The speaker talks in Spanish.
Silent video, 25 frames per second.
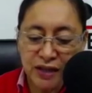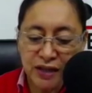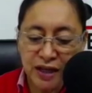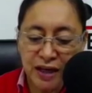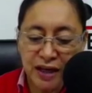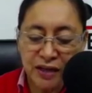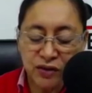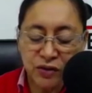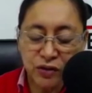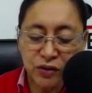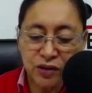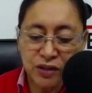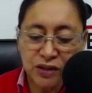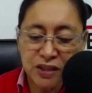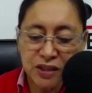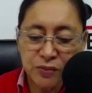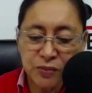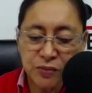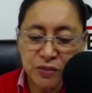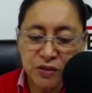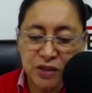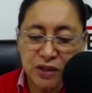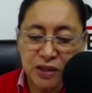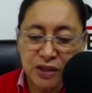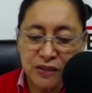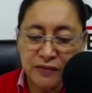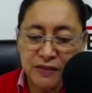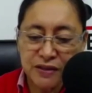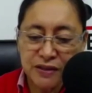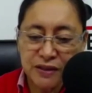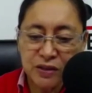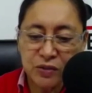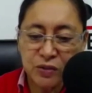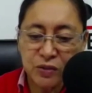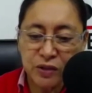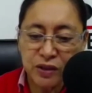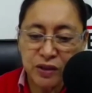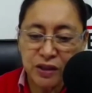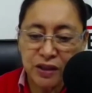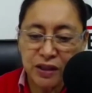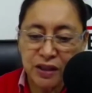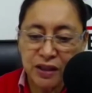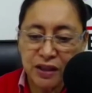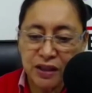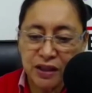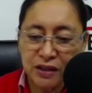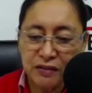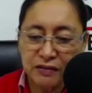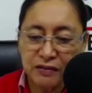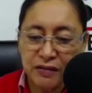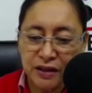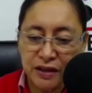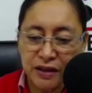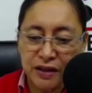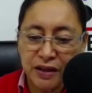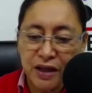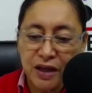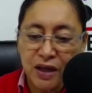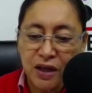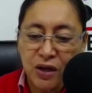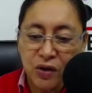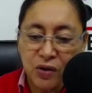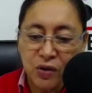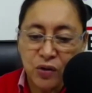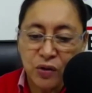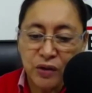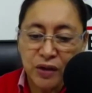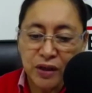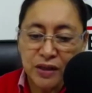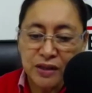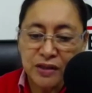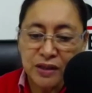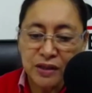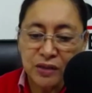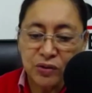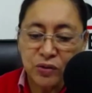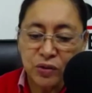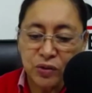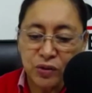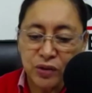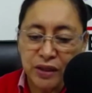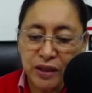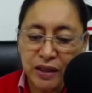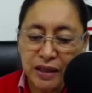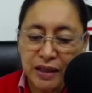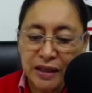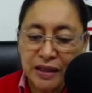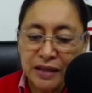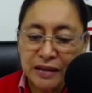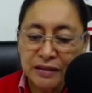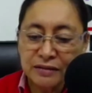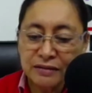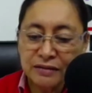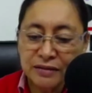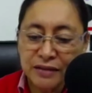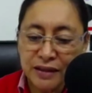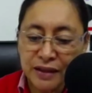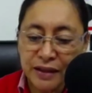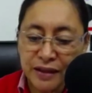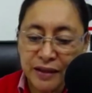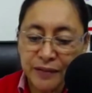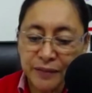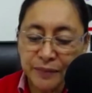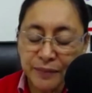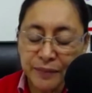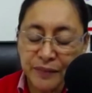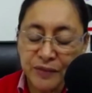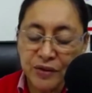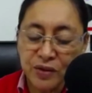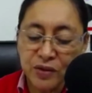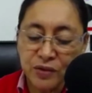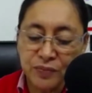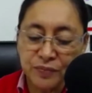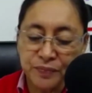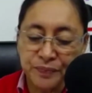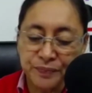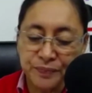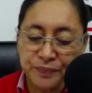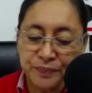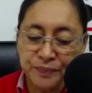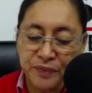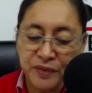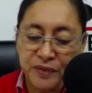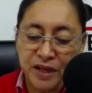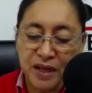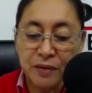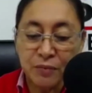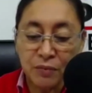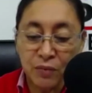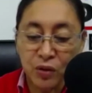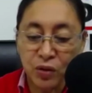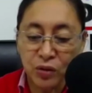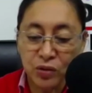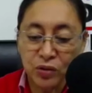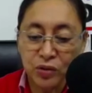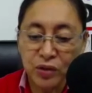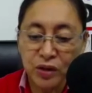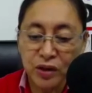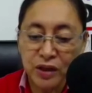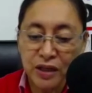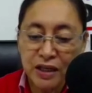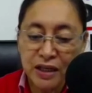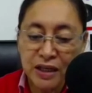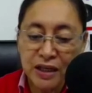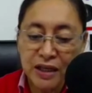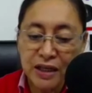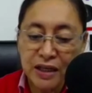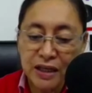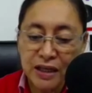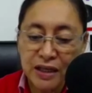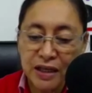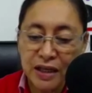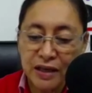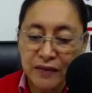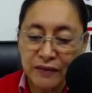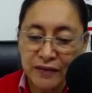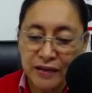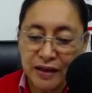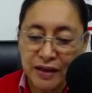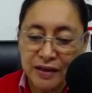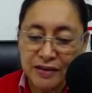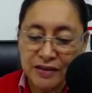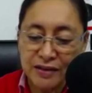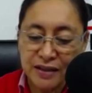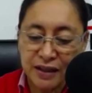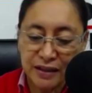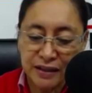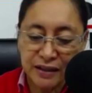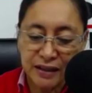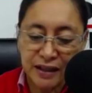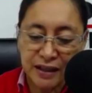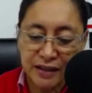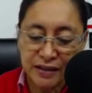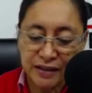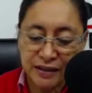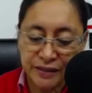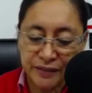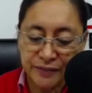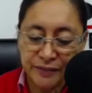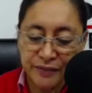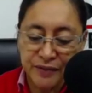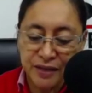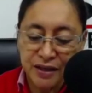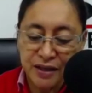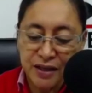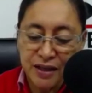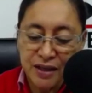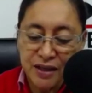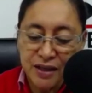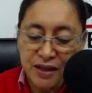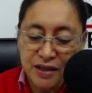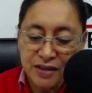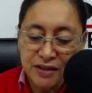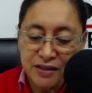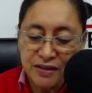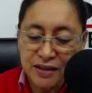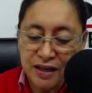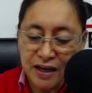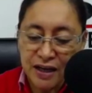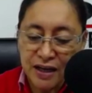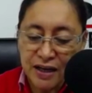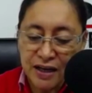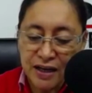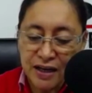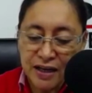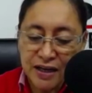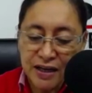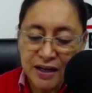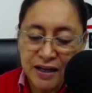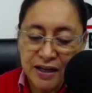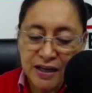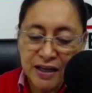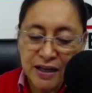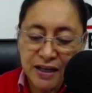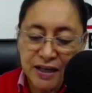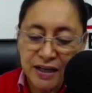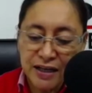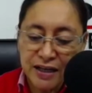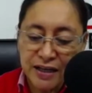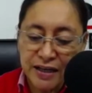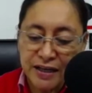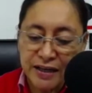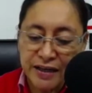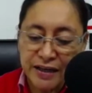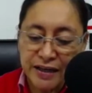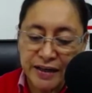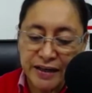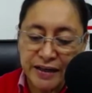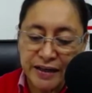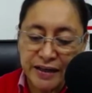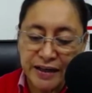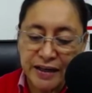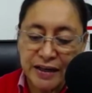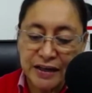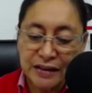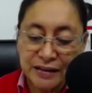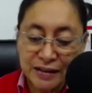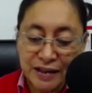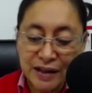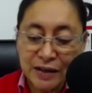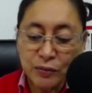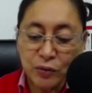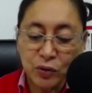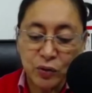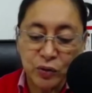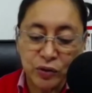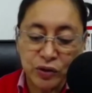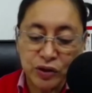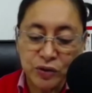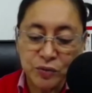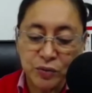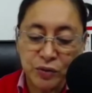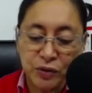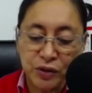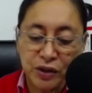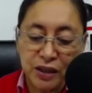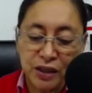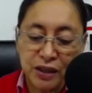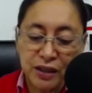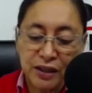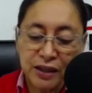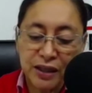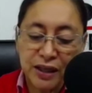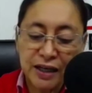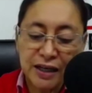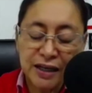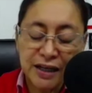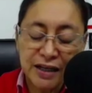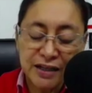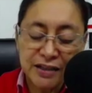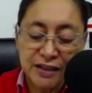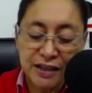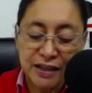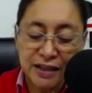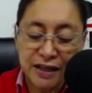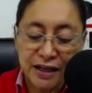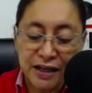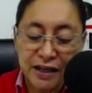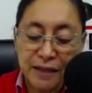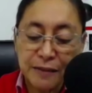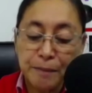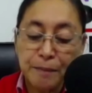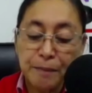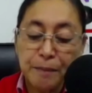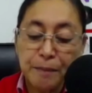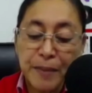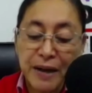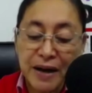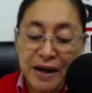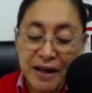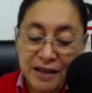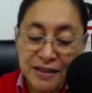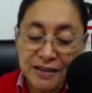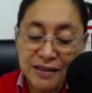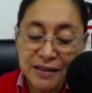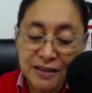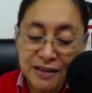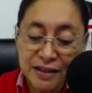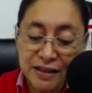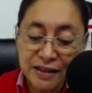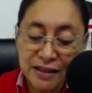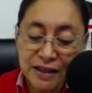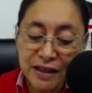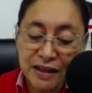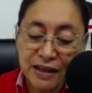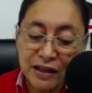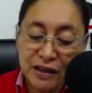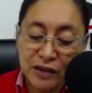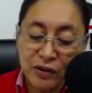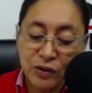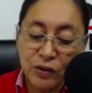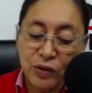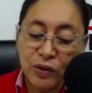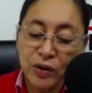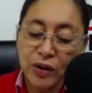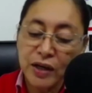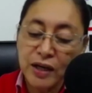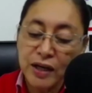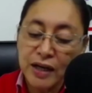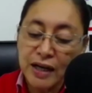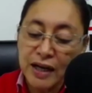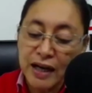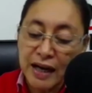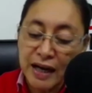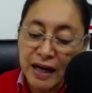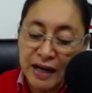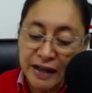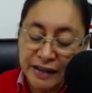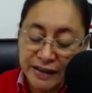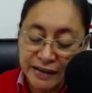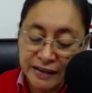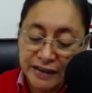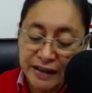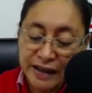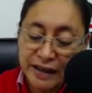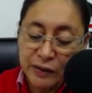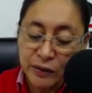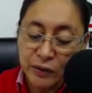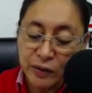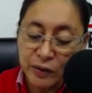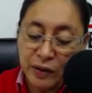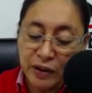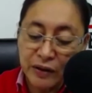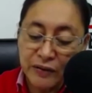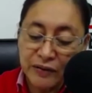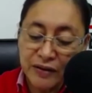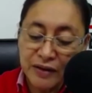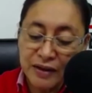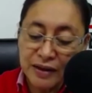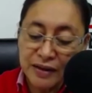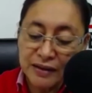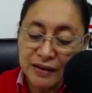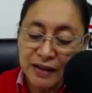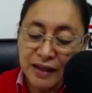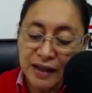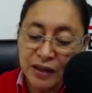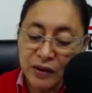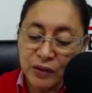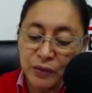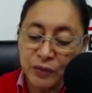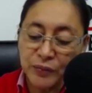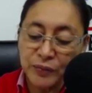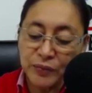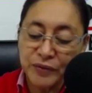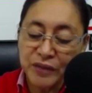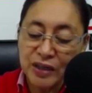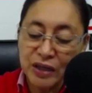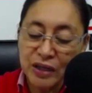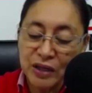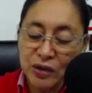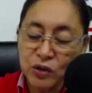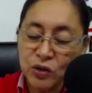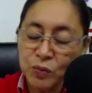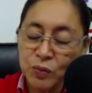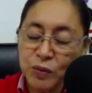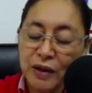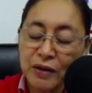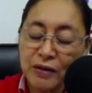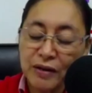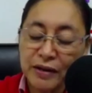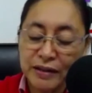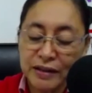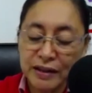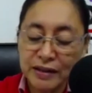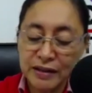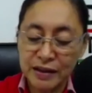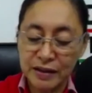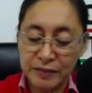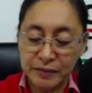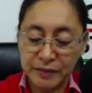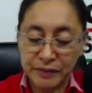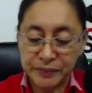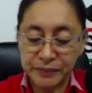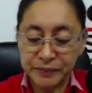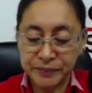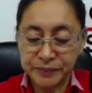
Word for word: hay noticias positivas en lo que tiene que ver con el sector entre mm, el morro y labranza grande. Ya eh, el tramo correspondiente a Casanare parece ser que quedó arreglado, quedó habilitado. ¿Quién nos puede hablar del tema?